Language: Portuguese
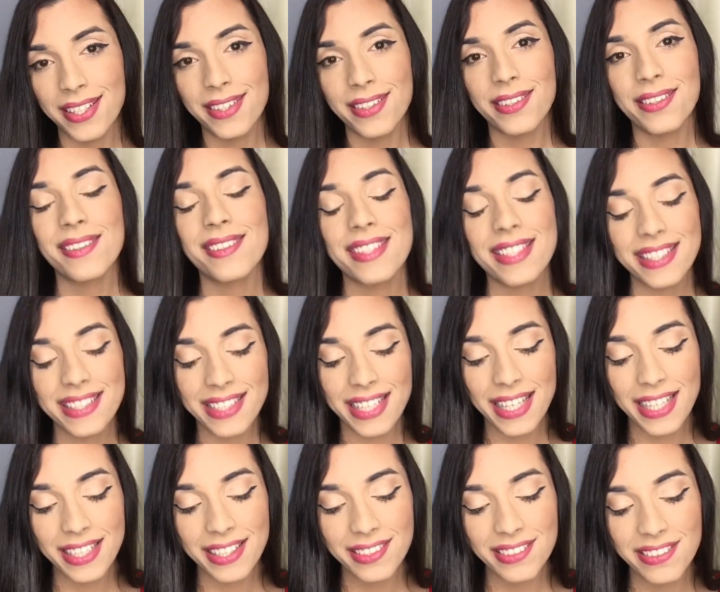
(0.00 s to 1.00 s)
Oi,
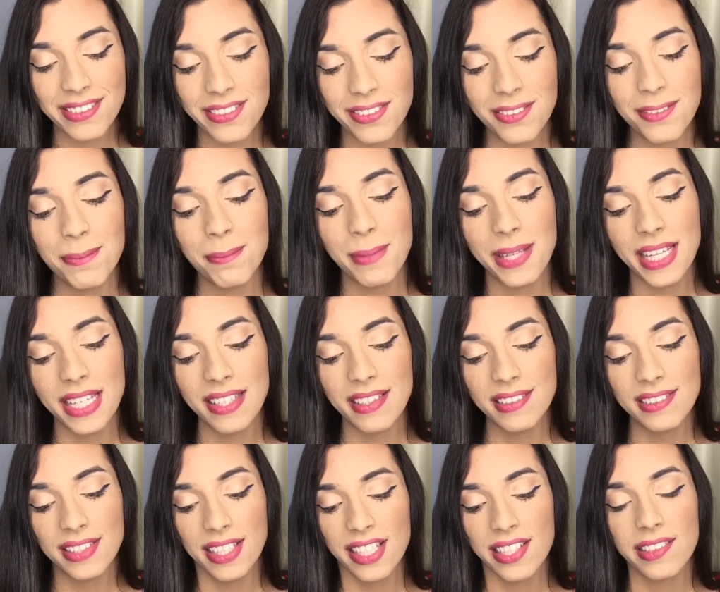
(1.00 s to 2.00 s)
gente, tudo bem,
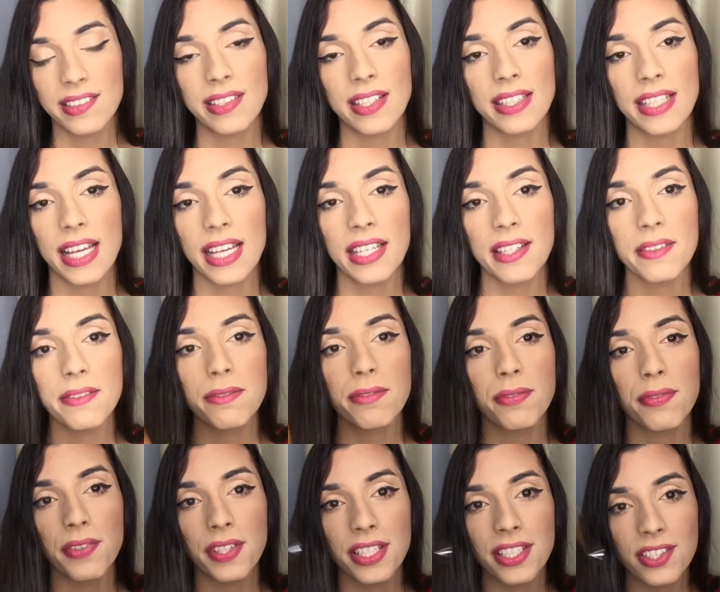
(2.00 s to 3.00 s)
gente? Até que
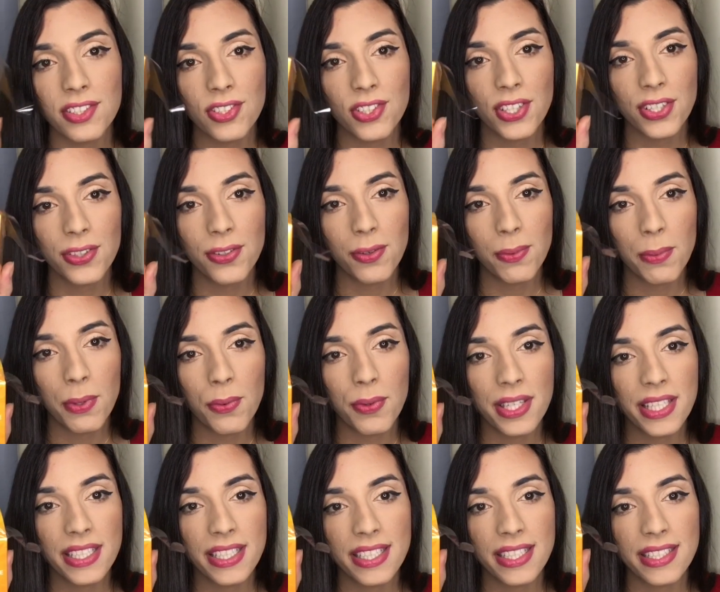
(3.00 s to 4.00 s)
enfim chegou o meu
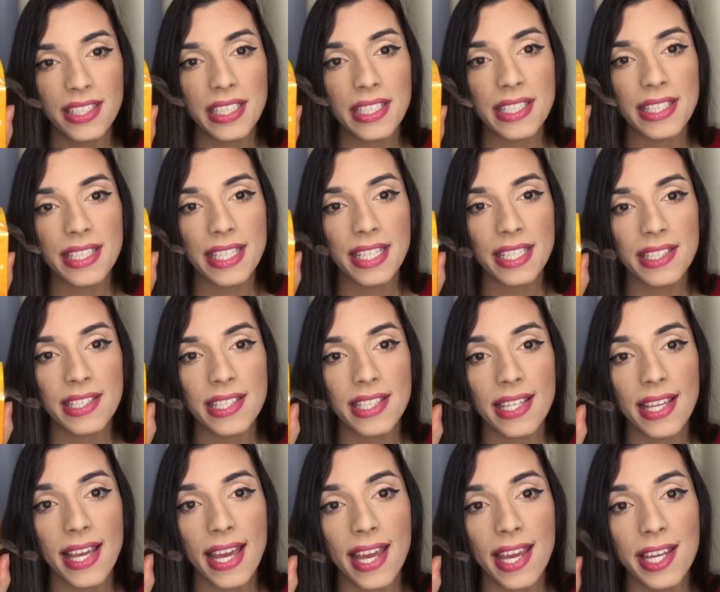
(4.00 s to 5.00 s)
incandescente
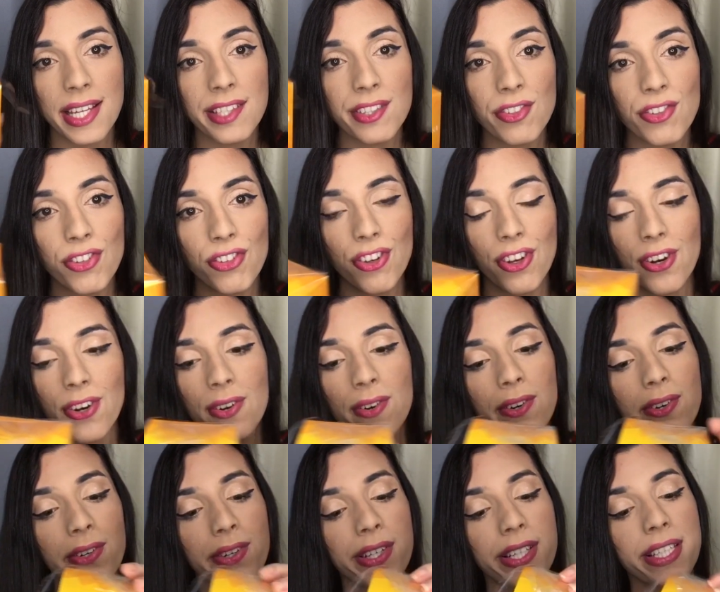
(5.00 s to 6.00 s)

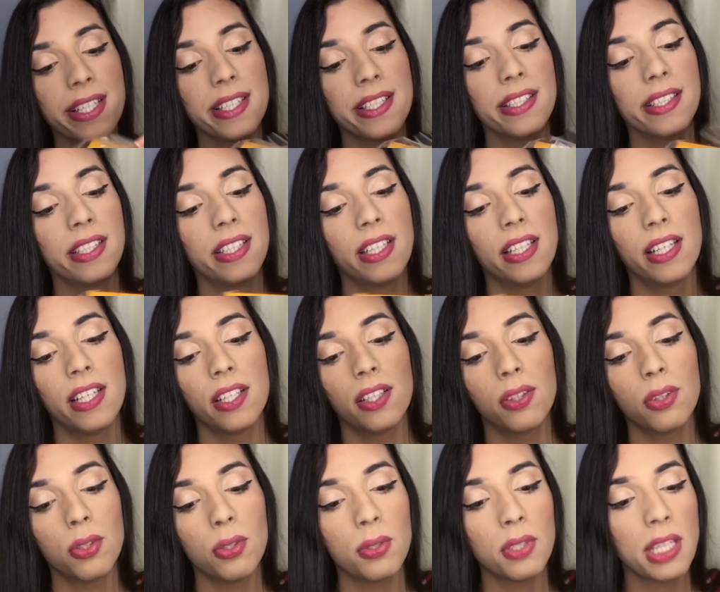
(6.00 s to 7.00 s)
Enjoy.
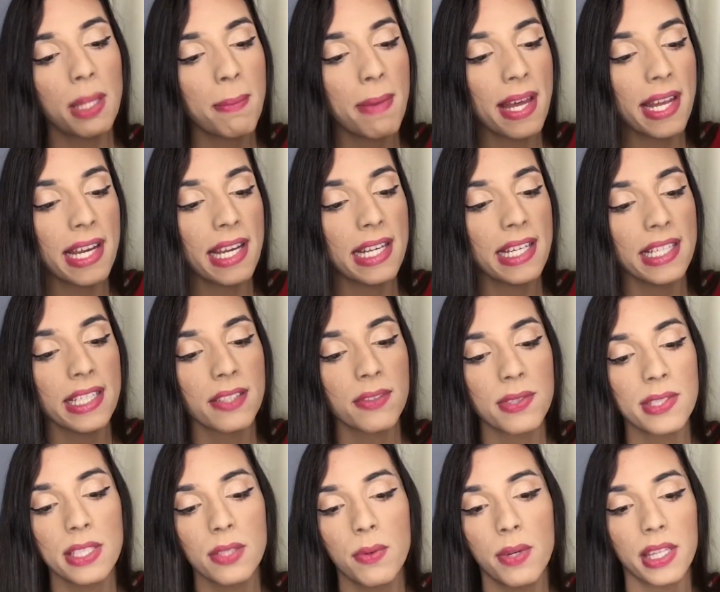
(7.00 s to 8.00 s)
Todo amarelinho,
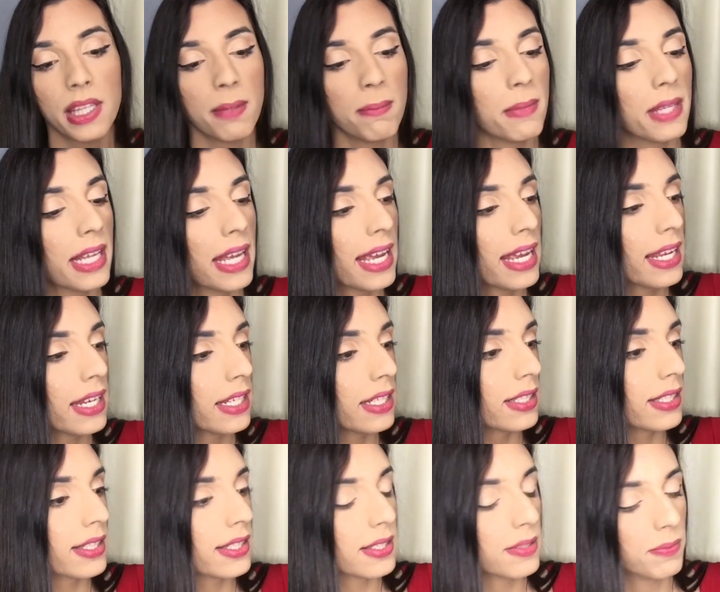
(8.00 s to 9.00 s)
50ml.
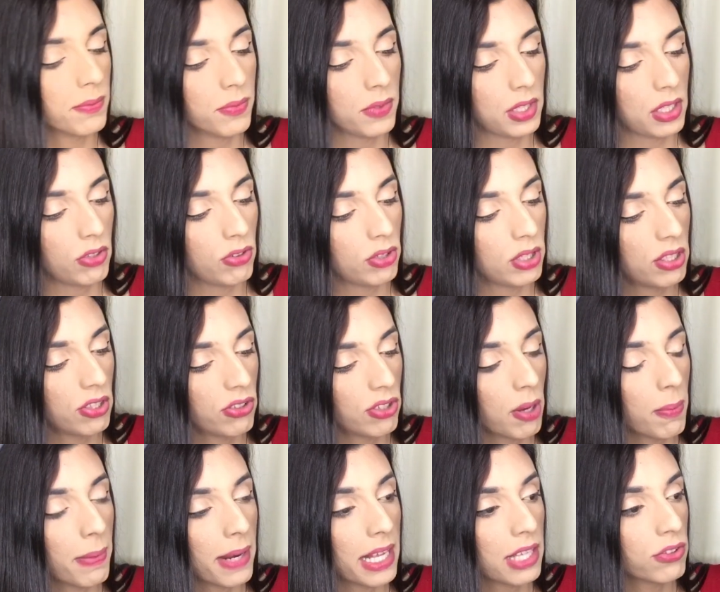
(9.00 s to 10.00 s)
Eu vou puxar o
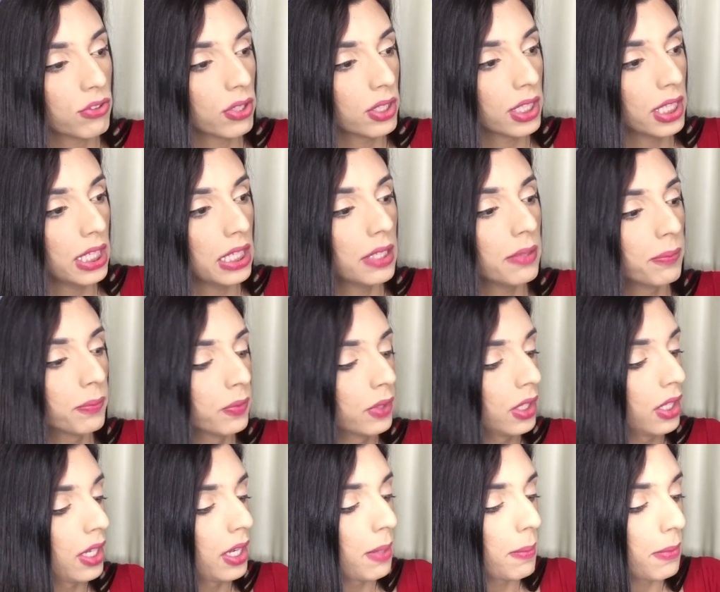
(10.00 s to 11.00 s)
plástico aqui,
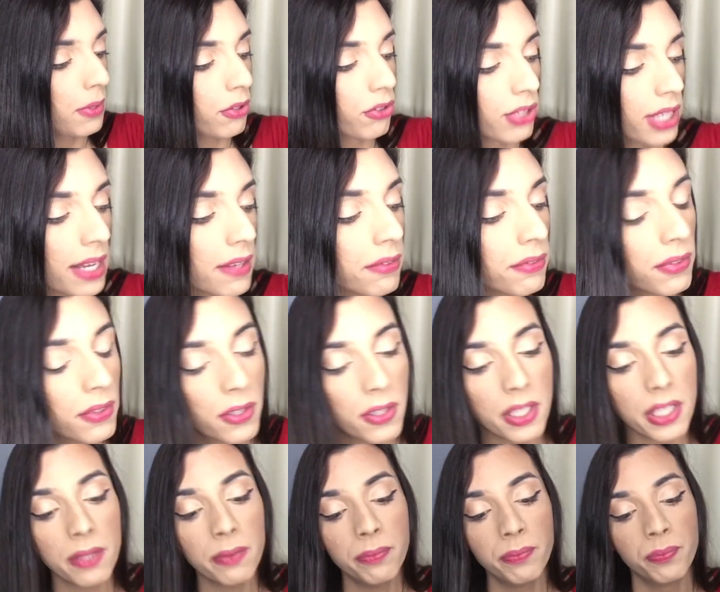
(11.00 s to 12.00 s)
vou jogar
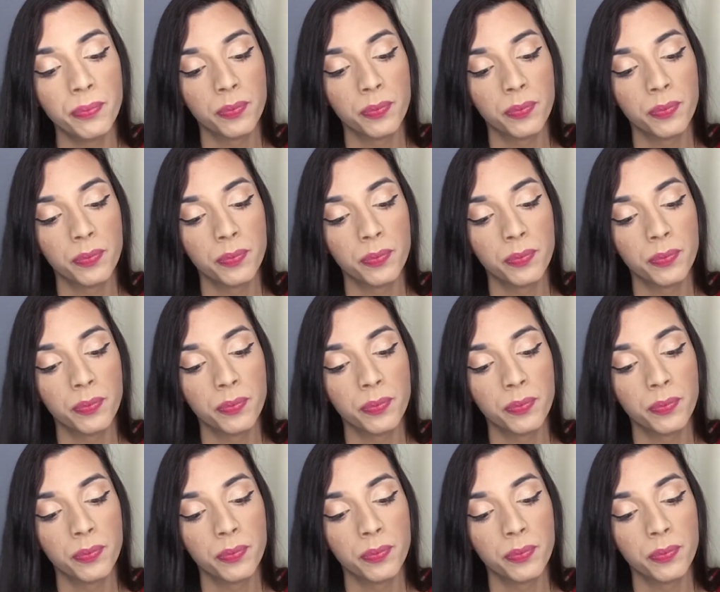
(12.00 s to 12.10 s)
fora.